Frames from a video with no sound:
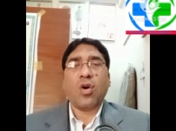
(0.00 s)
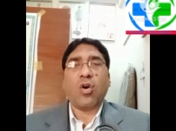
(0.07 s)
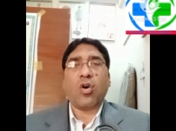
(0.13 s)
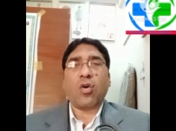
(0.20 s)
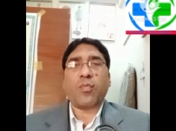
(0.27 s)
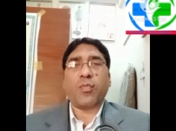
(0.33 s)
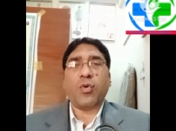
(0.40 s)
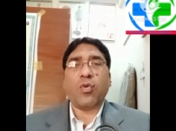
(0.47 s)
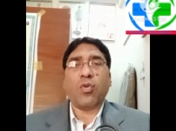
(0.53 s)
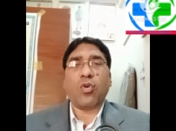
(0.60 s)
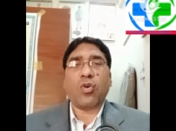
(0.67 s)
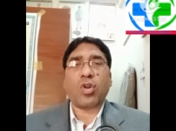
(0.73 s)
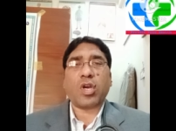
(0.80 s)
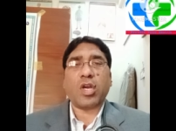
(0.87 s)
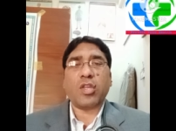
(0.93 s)
और फूलों
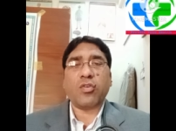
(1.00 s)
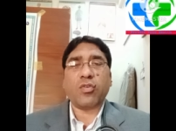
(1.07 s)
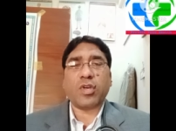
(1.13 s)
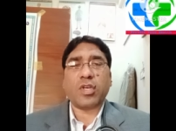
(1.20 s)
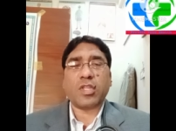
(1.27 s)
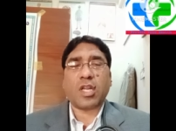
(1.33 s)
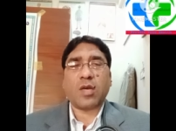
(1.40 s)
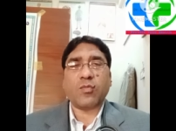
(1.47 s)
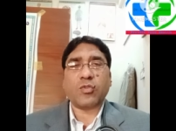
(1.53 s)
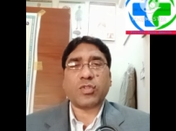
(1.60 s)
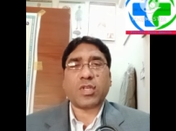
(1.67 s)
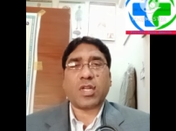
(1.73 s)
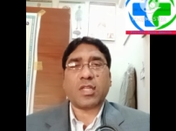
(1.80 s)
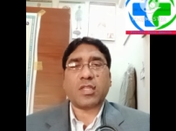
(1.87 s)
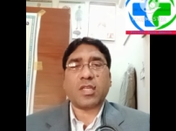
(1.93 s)
और कलियों की तरह
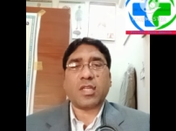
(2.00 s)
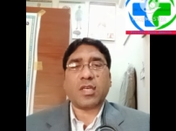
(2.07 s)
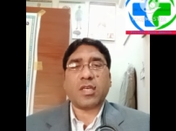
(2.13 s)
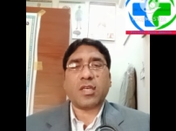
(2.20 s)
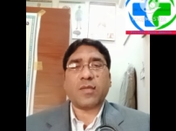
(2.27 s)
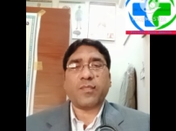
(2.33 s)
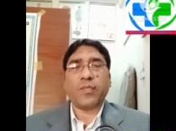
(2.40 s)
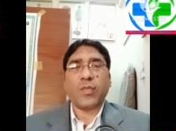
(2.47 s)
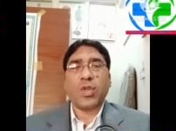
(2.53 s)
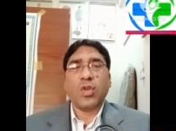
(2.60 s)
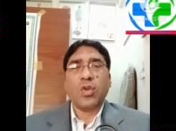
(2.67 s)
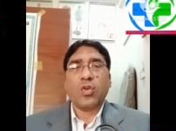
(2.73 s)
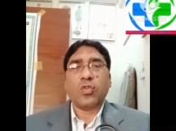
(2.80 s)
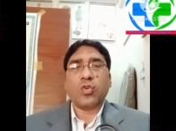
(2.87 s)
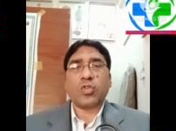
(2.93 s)
मुस्कुराते रहें
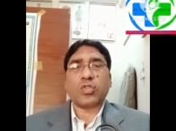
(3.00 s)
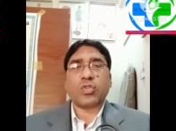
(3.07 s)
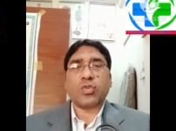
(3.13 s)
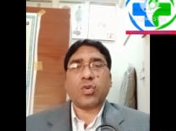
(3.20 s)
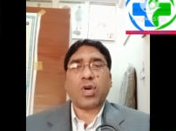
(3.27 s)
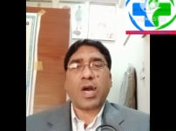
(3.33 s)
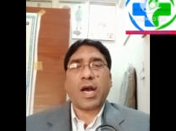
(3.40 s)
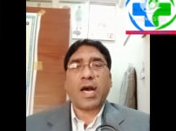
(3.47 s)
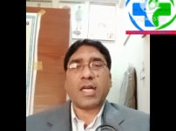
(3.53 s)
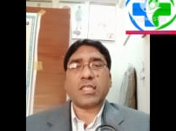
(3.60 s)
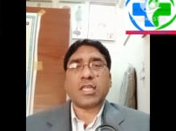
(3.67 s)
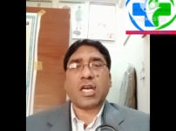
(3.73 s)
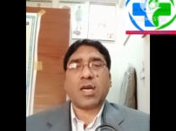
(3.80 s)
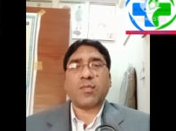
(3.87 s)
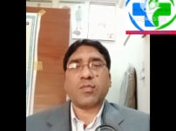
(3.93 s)
दोस्तों आज
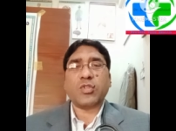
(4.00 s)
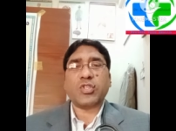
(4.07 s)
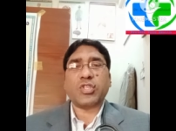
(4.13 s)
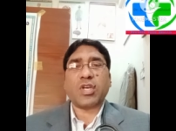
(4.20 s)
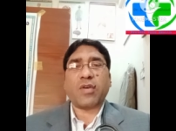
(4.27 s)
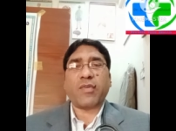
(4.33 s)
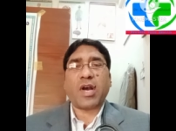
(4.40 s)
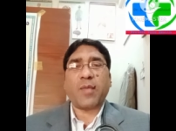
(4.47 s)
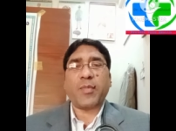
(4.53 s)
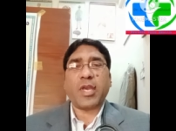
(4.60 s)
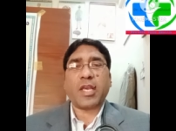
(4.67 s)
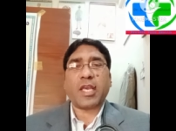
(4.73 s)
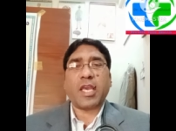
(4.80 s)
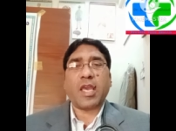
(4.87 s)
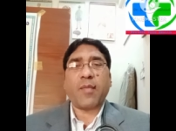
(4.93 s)
हम शबाबे
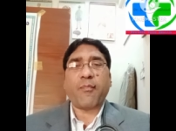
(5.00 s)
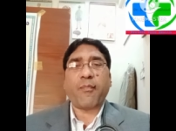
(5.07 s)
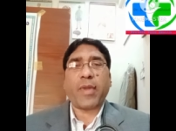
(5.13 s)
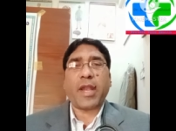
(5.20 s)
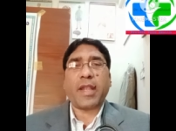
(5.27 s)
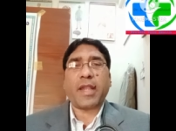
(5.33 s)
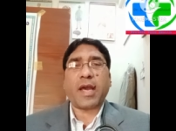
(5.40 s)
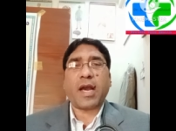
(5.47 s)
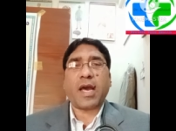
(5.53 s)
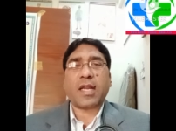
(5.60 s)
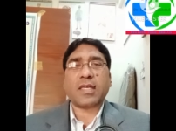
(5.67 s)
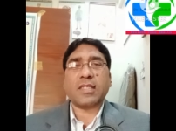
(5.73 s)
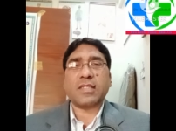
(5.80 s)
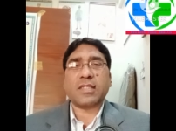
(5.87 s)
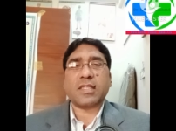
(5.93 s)
के
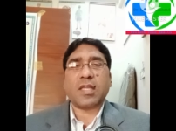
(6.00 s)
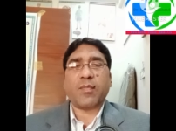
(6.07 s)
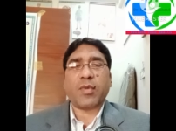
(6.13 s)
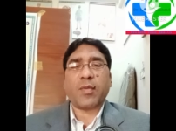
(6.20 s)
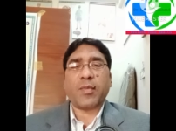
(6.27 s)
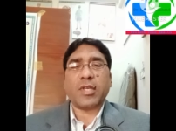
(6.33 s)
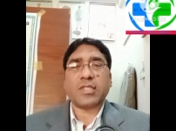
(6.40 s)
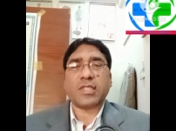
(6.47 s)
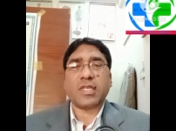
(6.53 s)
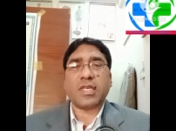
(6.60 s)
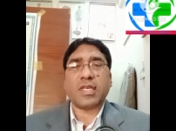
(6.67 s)
पेंटारकन्स नंबर में से